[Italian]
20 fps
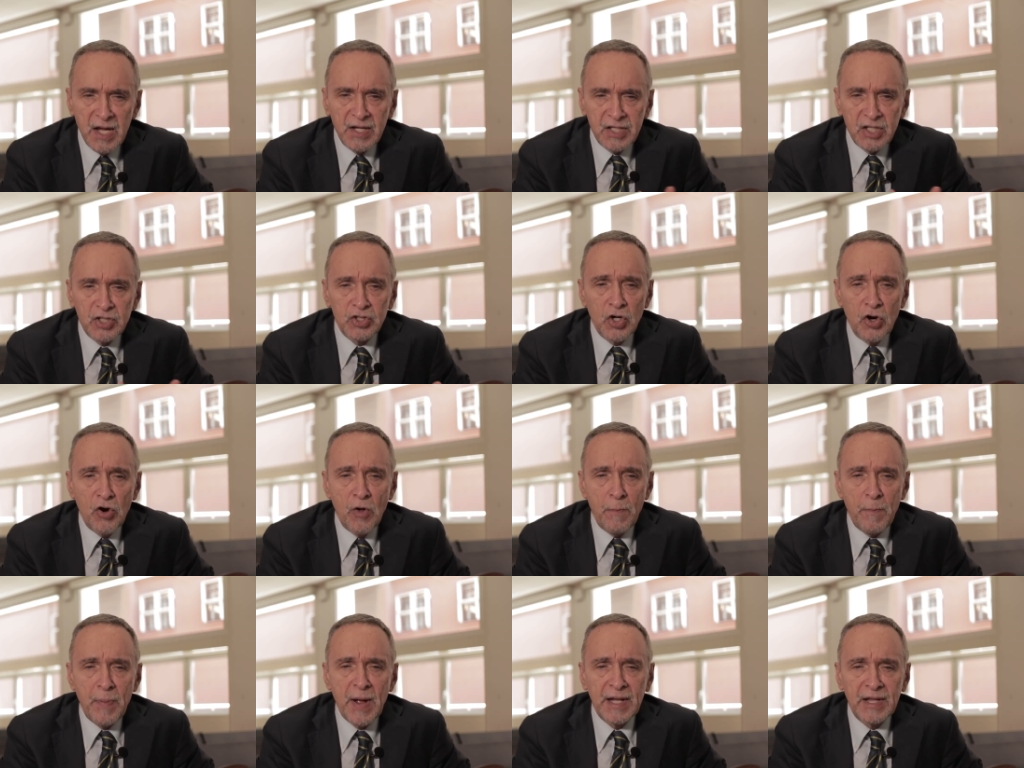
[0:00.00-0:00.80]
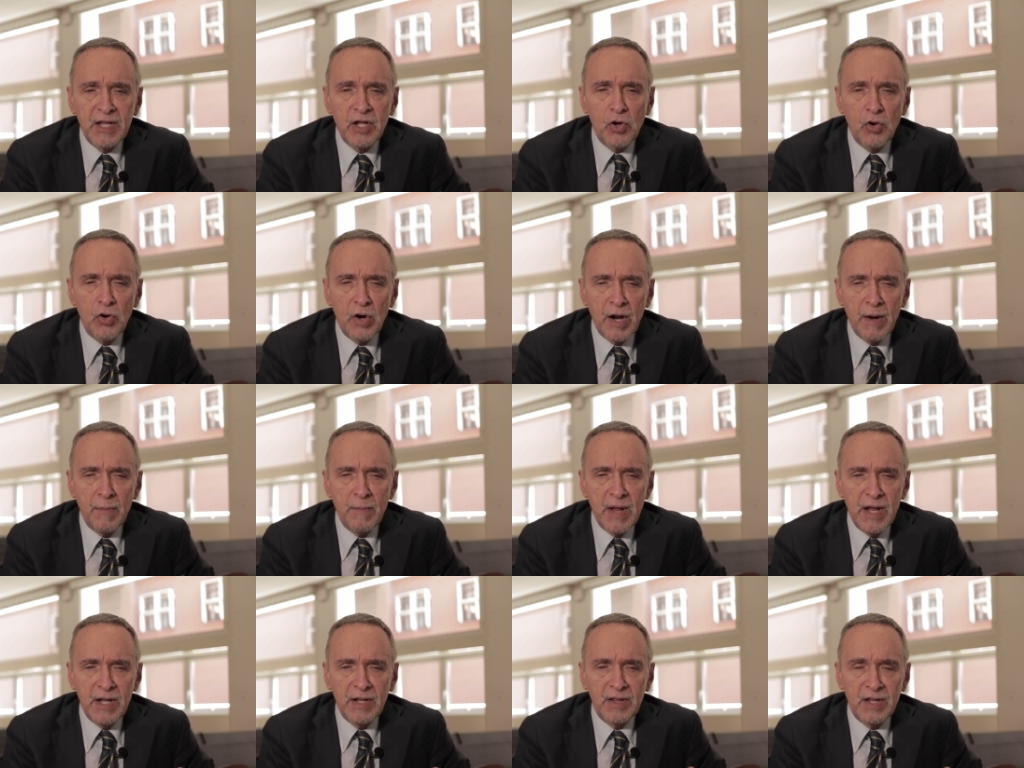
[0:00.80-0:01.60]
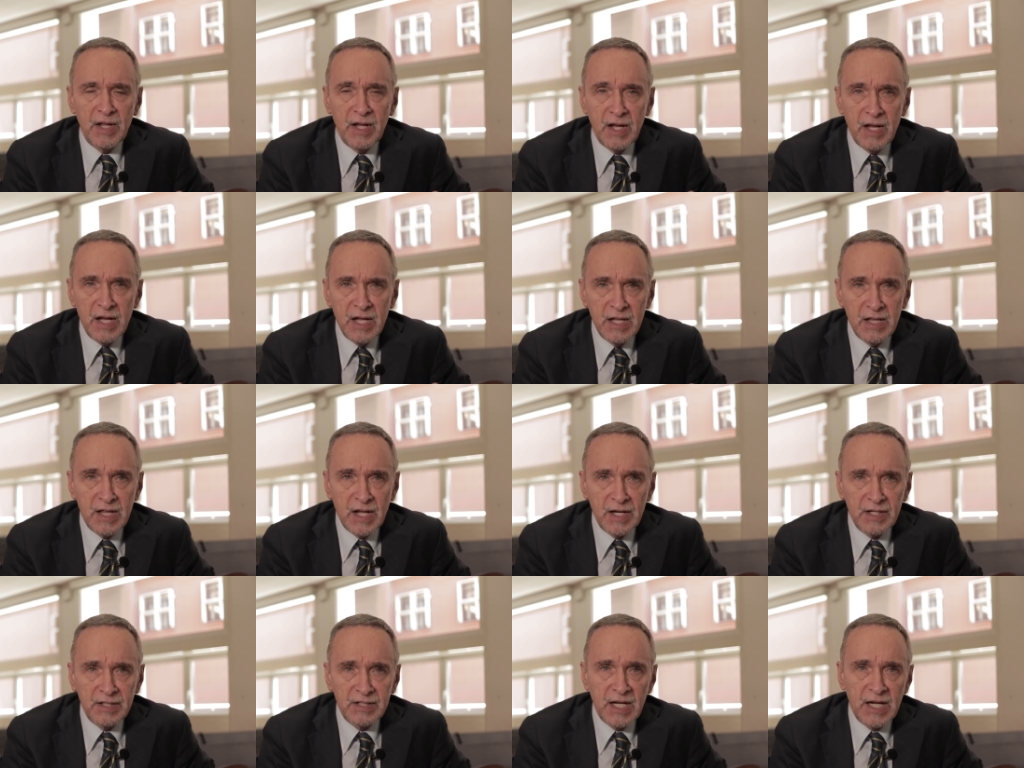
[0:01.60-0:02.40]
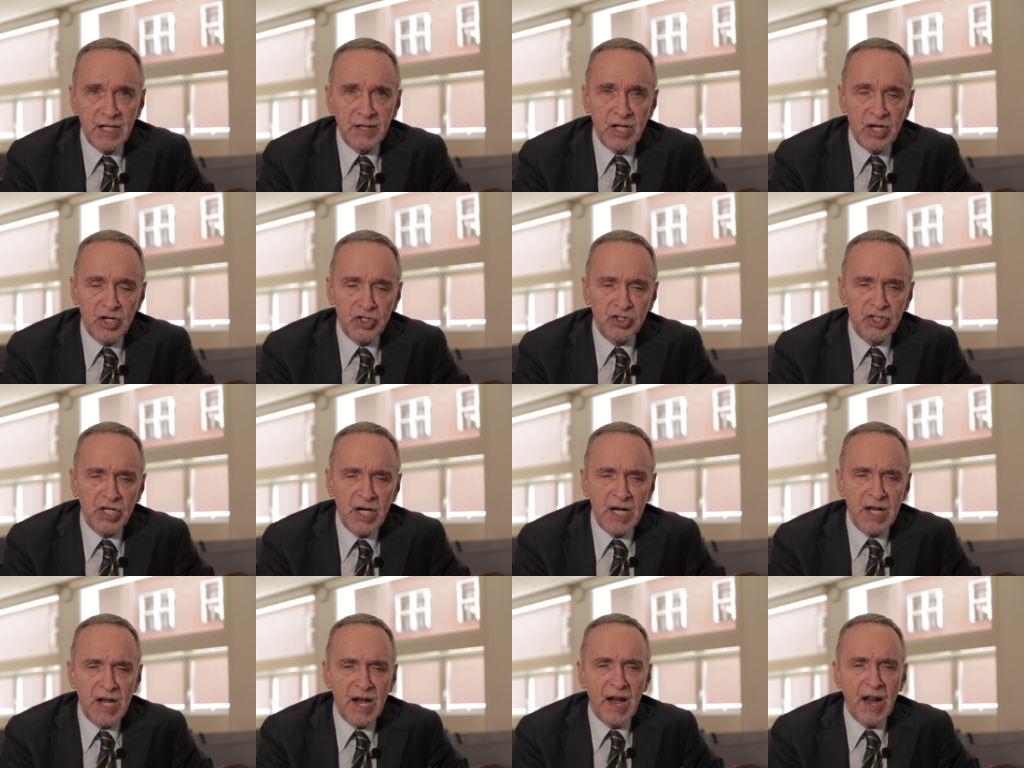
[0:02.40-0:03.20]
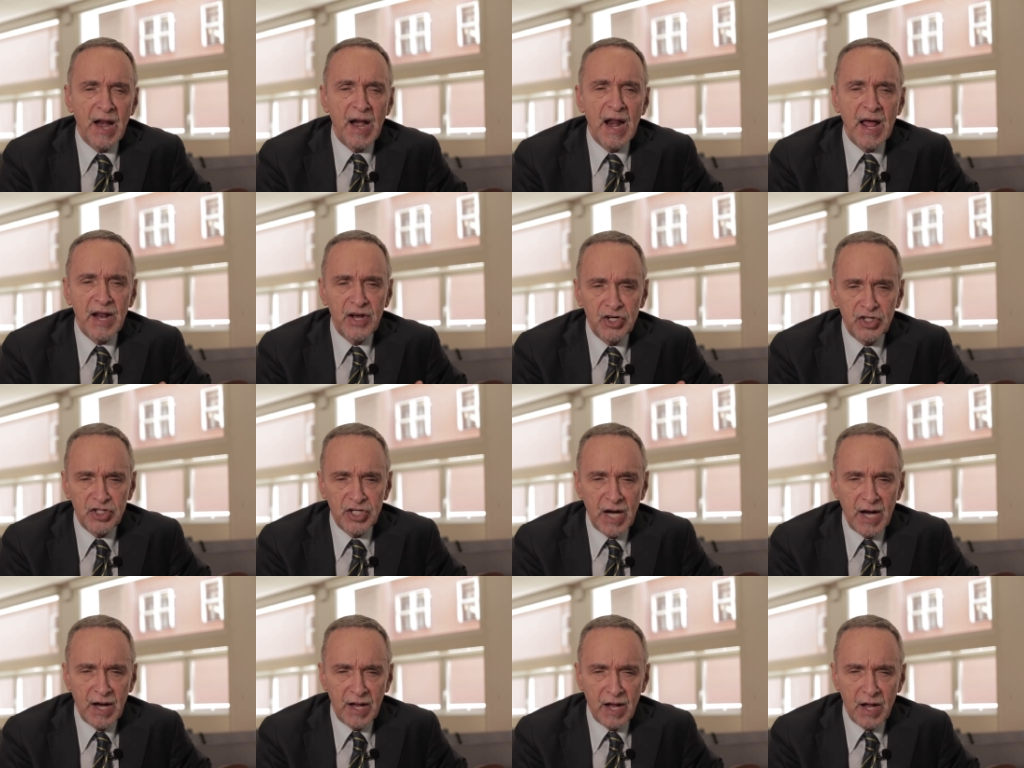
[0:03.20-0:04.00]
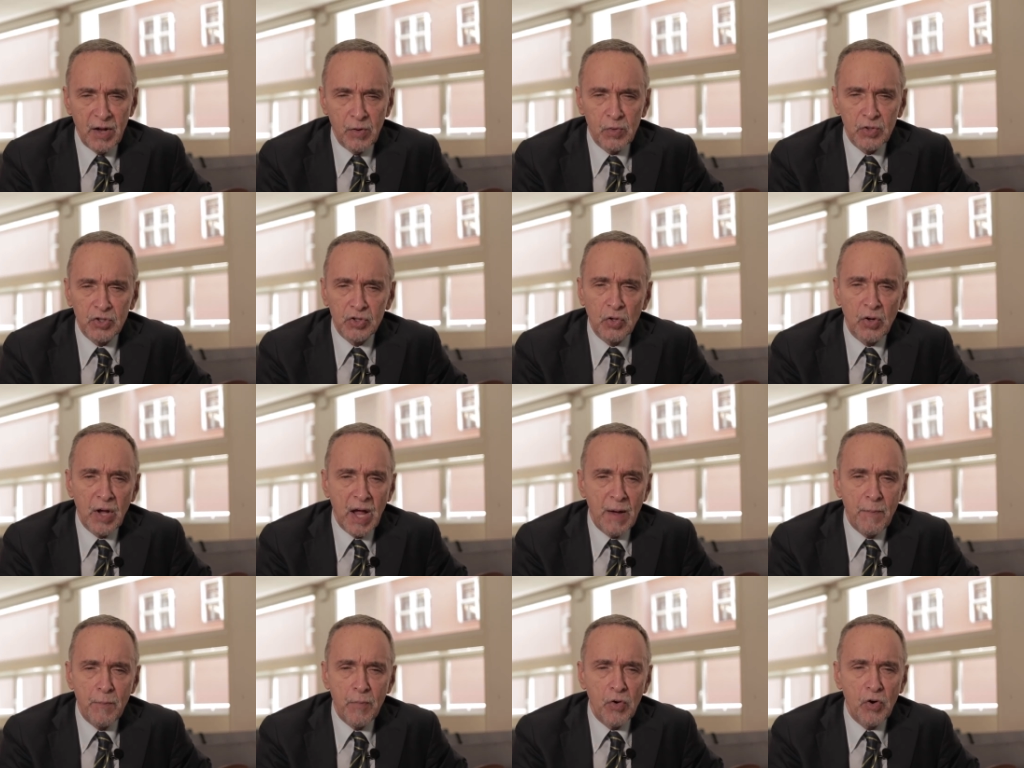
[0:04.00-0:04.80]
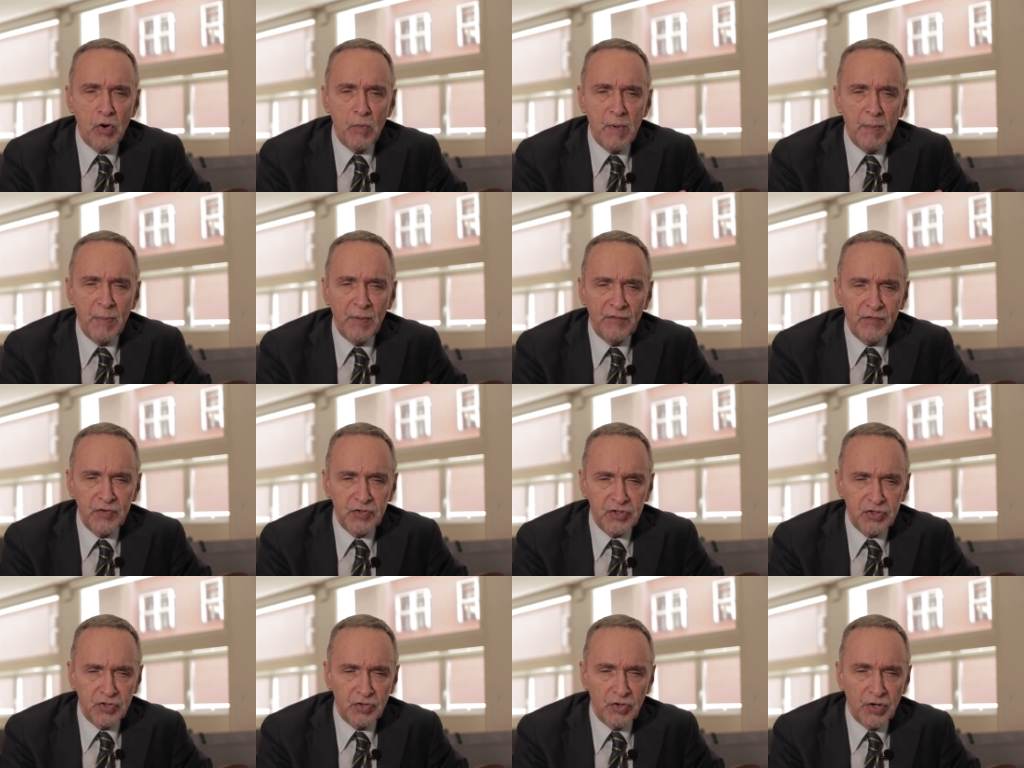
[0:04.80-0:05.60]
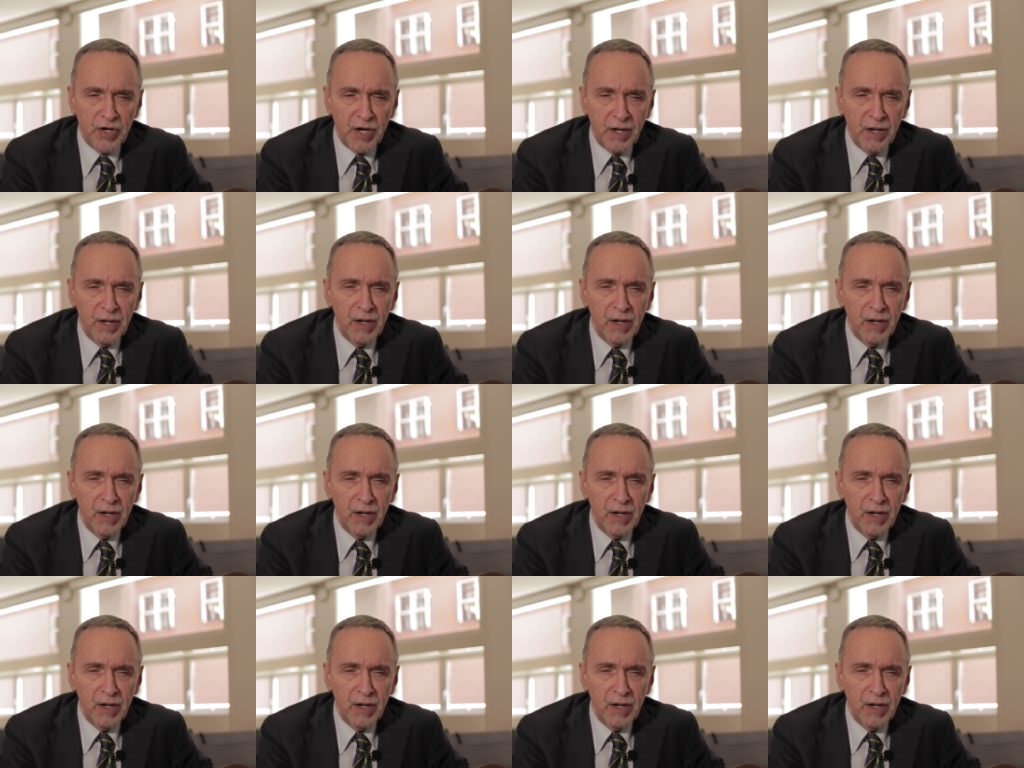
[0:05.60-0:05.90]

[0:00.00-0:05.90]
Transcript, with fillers: se sono particolarmente interessati a scegliere la ricerca in questo campo come professione,